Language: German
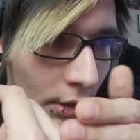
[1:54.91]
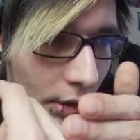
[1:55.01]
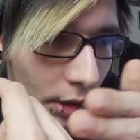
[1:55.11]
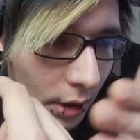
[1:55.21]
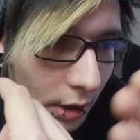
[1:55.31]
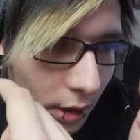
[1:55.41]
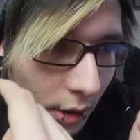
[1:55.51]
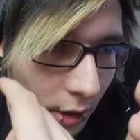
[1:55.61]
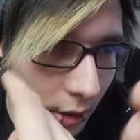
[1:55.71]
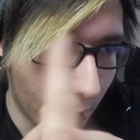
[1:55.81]
äh,
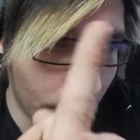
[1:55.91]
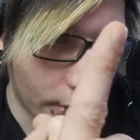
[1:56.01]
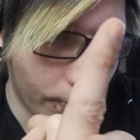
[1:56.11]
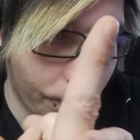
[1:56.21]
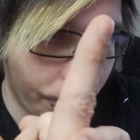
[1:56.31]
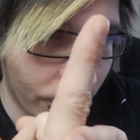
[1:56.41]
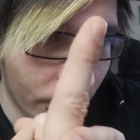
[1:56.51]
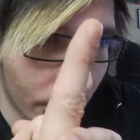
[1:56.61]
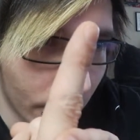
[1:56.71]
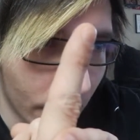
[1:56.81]

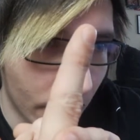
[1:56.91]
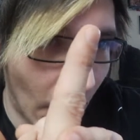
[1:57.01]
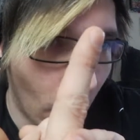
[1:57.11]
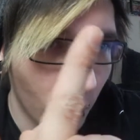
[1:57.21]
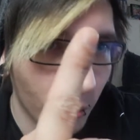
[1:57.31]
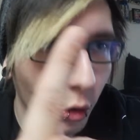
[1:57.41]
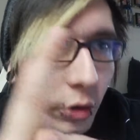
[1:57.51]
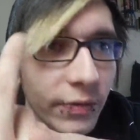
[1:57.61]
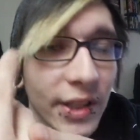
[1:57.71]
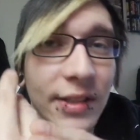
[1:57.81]
Daumen
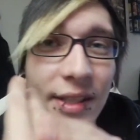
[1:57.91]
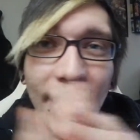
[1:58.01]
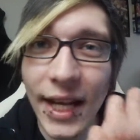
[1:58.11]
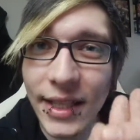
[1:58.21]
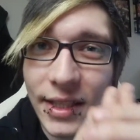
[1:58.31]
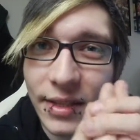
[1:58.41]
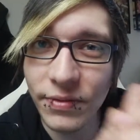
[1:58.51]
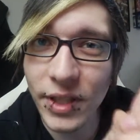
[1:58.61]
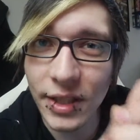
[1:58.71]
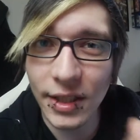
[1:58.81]
und was ganz
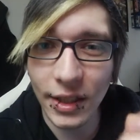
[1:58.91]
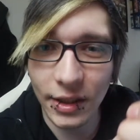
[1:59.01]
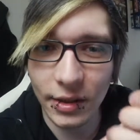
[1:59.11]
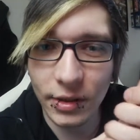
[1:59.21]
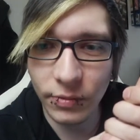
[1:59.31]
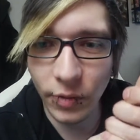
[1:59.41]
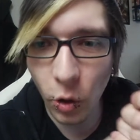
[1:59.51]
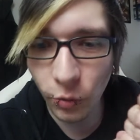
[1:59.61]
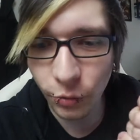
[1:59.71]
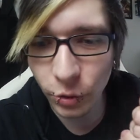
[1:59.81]
wichtig ist,
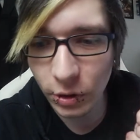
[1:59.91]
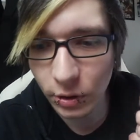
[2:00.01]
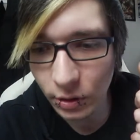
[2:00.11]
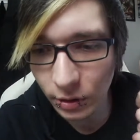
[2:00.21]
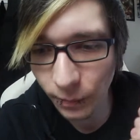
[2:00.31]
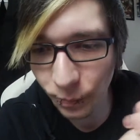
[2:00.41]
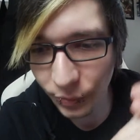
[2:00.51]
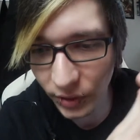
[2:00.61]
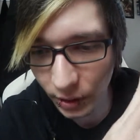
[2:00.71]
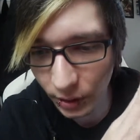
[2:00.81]
auch für einen
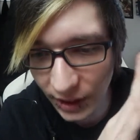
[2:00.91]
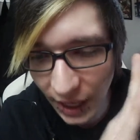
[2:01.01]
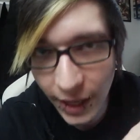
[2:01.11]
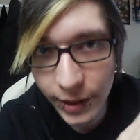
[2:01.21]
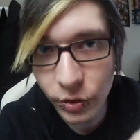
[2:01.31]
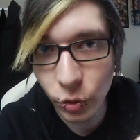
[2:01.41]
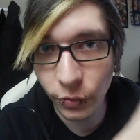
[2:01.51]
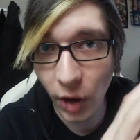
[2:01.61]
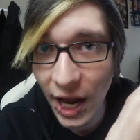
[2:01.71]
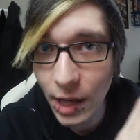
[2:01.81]
kleinen,
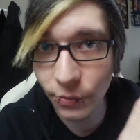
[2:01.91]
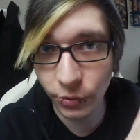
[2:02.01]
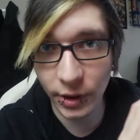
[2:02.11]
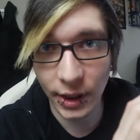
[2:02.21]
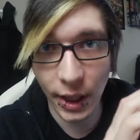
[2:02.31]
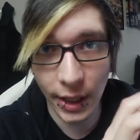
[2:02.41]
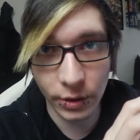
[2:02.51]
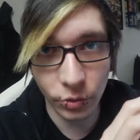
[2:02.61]
vor allem für einen kleinen